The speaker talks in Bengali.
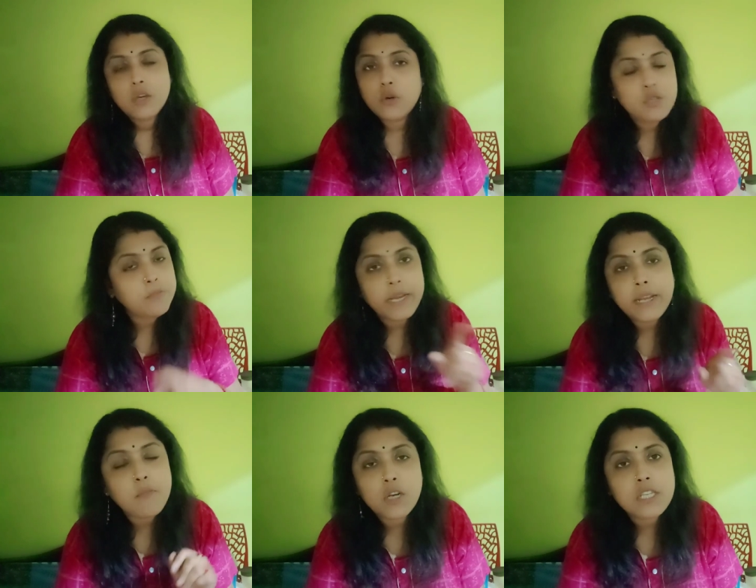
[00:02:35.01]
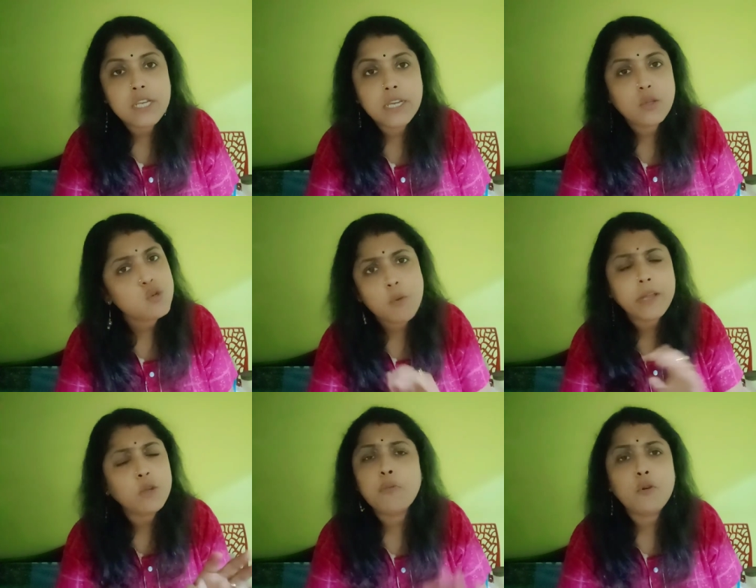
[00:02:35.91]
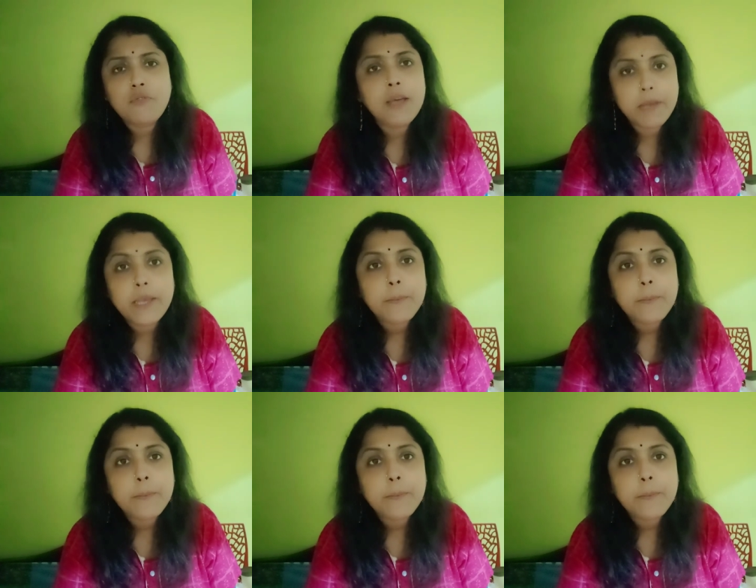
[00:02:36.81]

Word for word: ওই যে মেয়েটা বলেছে তো সোমা তো প্রুফ দেবেই